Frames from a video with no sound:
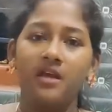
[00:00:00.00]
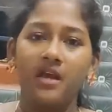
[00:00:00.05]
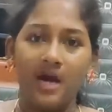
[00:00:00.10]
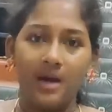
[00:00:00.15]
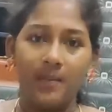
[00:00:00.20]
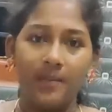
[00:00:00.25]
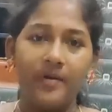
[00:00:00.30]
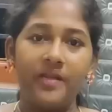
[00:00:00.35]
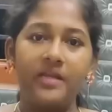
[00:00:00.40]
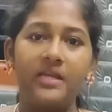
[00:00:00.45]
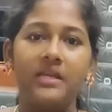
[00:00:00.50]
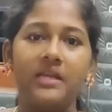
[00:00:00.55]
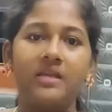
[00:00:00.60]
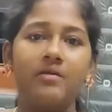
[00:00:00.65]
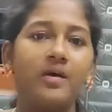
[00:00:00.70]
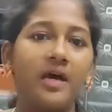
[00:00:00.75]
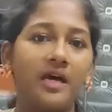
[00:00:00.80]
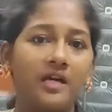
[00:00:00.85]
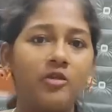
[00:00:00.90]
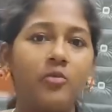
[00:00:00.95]
அப்படி இல்லை
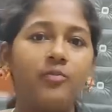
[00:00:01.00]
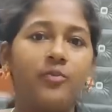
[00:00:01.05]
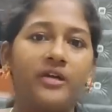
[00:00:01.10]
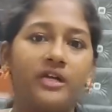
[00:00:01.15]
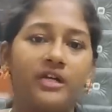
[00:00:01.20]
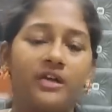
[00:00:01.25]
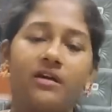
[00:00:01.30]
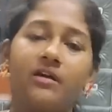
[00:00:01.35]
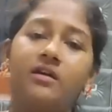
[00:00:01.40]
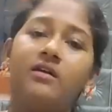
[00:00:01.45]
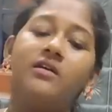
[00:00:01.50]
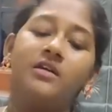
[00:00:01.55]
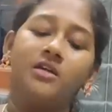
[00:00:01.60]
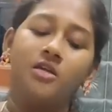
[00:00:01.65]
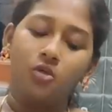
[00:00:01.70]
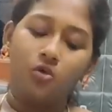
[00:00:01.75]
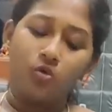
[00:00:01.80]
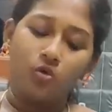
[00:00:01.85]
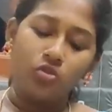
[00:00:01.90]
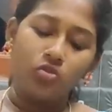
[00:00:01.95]
மறந்து போயிட்டேன்னா
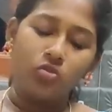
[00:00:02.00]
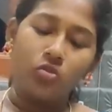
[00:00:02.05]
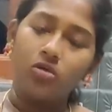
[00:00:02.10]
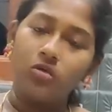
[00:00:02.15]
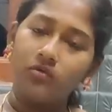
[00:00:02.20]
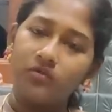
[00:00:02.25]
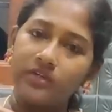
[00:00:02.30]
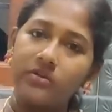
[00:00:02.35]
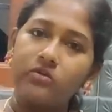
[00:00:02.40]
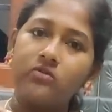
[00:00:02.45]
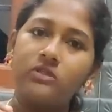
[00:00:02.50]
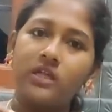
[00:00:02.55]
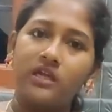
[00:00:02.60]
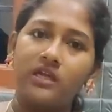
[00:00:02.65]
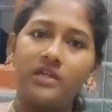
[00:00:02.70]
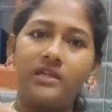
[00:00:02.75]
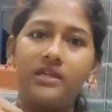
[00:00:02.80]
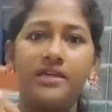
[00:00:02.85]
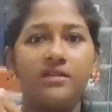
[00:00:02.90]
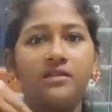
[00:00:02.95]
கொஞ்சோண்டு வெறும்
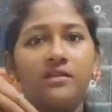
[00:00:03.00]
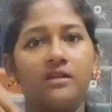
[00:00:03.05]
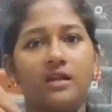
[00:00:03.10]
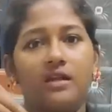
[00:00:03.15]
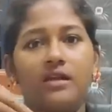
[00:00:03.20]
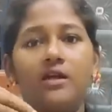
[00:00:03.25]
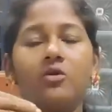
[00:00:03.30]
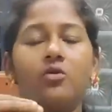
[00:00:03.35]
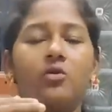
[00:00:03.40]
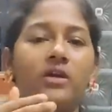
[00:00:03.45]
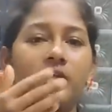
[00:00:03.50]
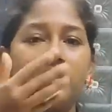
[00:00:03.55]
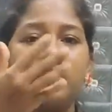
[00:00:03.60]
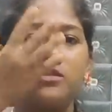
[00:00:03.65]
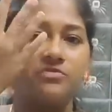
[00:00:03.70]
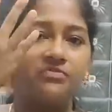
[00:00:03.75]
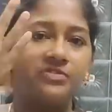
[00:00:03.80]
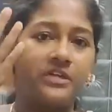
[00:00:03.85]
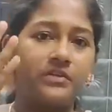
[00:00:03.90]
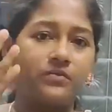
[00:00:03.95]
தண்ணி எடுத்து நல்லா குழச்சி
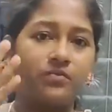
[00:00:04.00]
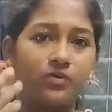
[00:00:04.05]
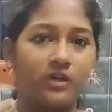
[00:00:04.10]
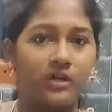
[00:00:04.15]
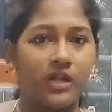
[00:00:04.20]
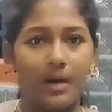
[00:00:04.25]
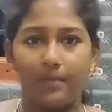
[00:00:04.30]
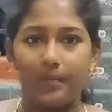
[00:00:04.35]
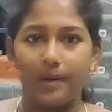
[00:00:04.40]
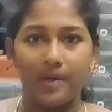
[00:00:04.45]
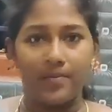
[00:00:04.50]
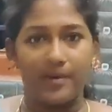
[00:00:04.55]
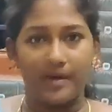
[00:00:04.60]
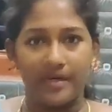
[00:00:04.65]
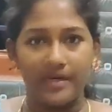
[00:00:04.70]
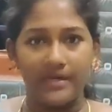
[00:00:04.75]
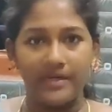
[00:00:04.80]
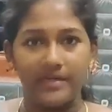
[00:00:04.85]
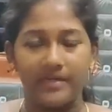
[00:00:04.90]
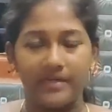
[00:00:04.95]
ஃபேஸ் ஃபுல்லாக அப்ளை
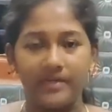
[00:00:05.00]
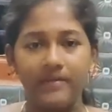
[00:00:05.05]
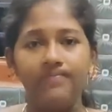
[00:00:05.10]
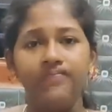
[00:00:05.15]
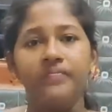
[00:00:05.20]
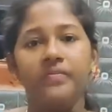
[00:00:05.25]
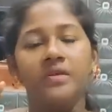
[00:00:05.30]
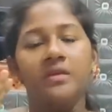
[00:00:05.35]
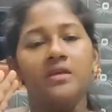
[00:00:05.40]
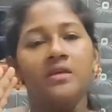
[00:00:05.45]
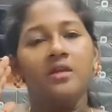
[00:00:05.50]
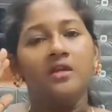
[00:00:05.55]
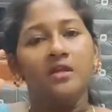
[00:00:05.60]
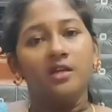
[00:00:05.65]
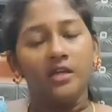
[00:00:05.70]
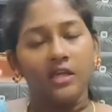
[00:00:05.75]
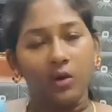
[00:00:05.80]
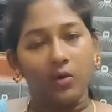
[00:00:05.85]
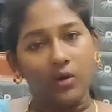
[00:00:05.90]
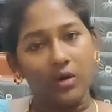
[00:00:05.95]
பண்ணிவிட்டு
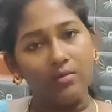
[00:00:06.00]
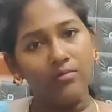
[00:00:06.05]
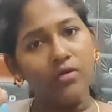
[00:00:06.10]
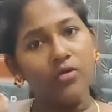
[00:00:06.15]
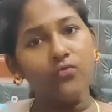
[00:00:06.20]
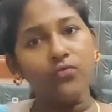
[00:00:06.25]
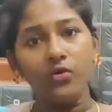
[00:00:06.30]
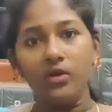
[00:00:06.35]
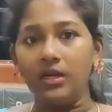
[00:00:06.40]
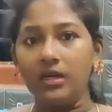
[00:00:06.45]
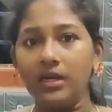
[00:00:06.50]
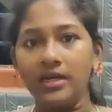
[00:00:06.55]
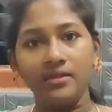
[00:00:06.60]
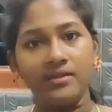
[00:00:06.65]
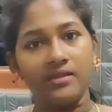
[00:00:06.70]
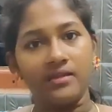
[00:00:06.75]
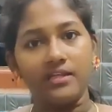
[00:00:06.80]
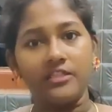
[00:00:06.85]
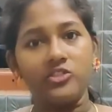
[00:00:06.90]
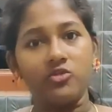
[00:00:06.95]
நீங்கள் உடம்புக்கு ஃபுல்லாக
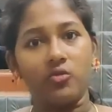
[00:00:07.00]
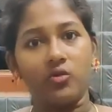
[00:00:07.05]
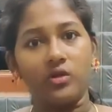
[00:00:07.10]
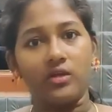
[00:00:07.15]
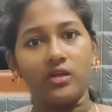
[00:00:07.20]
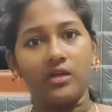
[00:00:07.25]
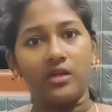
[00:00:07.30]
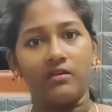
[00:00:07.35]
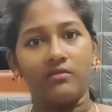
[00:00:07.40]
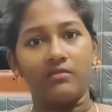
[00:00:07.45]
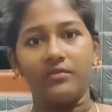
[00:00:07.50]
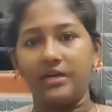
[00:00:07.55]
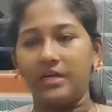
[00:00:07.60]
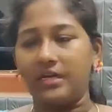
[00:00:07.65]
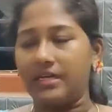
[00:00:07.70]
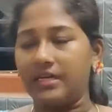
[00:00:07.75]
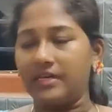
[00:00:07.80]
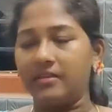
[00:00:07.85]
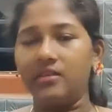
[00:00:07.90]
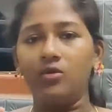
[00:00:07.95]
இது தேய்ச்சி குளிக்கலாம்
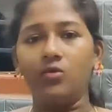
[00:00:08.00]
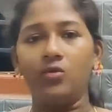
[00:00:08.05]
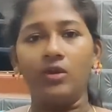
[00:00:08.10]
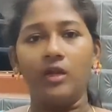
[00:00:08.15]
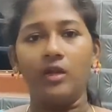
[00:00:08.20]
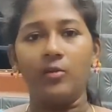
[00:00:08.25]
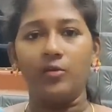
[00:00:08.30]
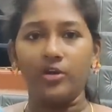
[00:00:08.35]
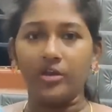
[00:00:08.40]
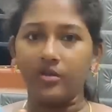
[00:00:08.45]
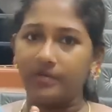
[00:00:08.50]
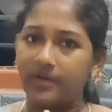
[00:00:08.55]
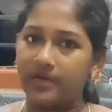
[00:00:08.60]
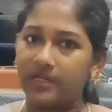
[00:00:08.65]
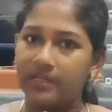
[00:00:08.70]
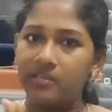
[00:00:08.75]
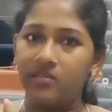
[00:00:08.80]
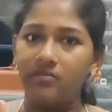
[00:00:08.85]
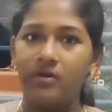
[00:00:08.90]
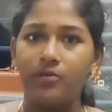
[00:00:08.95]
வேறு எந்த குளியல் பொடியும் வேண்டாம்
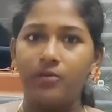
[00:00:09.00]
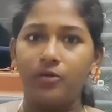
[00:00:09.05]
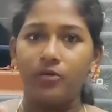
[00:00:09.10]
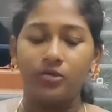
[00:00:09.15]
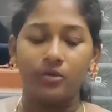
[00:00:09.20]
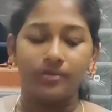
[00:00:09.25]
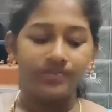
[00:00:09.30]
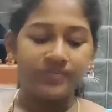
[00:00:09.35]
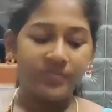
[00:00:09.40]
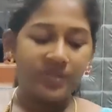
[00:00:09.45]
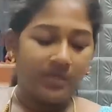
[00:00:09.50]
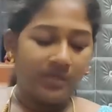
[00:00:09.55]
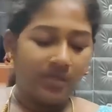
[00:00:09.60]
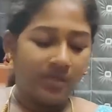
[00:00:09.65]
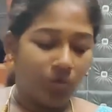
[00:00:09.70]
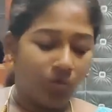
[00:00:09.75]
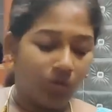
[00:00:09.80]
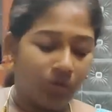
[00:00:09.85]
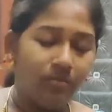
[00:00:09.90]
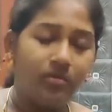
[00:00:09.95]
இதுவே போதும்
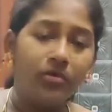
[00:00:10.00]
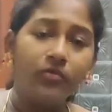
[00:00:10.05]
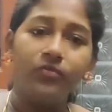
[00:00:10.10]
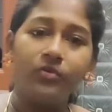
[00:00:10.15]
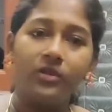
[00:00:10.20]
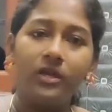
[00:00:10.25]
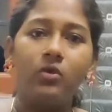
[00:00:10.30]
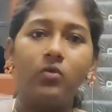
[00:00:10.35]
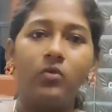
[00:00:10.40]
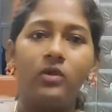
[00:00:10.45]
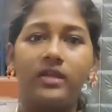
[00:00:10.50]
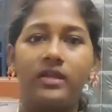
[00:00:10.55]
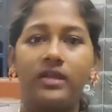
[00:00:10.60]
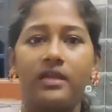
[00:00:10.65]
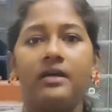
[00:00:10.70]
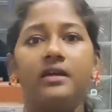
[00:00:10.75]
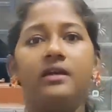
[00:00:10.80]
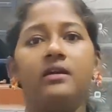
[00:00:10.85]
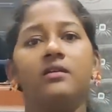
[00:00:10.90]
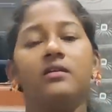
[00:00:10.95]
உடம்புக்கு ஃபுல்லாக
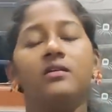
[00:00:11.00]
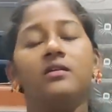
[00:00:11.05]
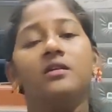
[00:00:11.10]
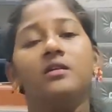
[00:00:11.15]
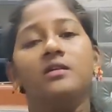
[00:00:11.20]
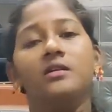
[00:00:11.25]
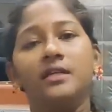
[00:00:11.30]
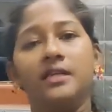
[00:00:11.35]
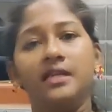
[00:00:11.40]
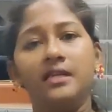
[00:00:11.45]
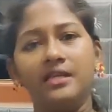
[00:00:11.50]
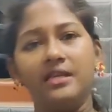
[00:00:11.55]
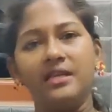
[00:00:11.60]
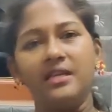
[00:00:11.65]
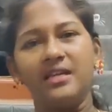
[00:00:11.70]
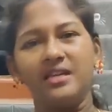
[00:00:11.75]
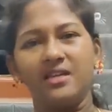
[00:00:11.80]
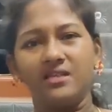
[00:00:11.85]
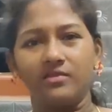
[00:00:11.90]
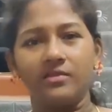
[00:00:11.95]
குளிக்கலாம் இல்லை
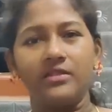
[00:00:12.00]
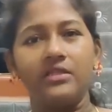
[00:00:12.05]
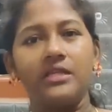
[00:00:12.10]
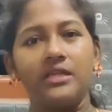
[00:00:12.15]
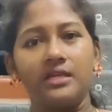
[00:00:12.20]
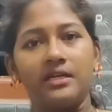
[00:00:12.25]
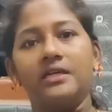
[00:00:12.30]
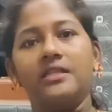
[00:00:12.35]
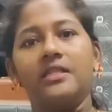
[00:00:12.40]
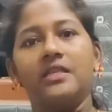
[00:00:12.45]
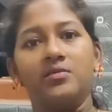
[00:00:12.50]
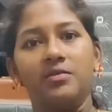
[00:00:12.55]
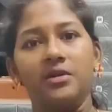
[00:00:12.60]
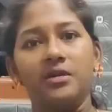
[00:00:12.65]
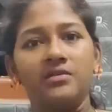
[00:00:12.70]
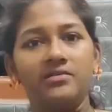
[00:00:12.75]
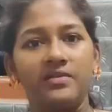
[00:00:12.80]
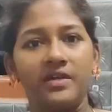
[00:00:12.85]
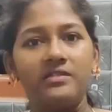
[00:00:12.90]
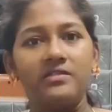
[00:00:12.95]
இது வந்து எனக்கு அதிகமாக இது
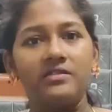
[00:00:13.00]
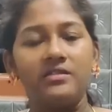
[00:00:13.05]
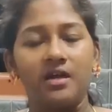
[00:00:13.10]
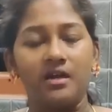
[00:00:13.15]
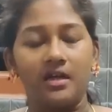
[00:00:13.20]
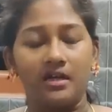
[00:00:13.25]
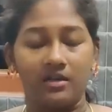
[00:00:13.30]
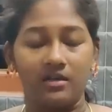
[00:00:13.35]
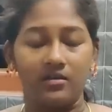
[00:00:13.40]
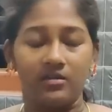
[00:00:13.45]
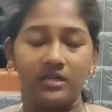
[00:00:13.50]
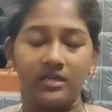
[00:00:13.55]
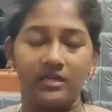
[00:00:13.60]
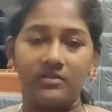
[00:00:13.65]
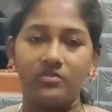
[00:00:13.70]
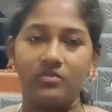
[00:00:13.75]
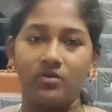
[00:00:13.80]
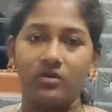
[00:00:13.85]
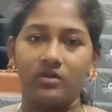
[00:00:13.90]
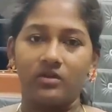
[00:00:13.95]
வேஸ்ட்டாக அதாவது என்ன
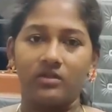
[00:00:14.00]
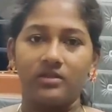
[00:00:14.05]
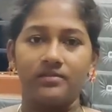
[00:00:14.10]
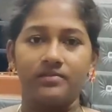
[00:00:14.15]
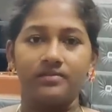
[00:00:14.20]
சொல்கிறது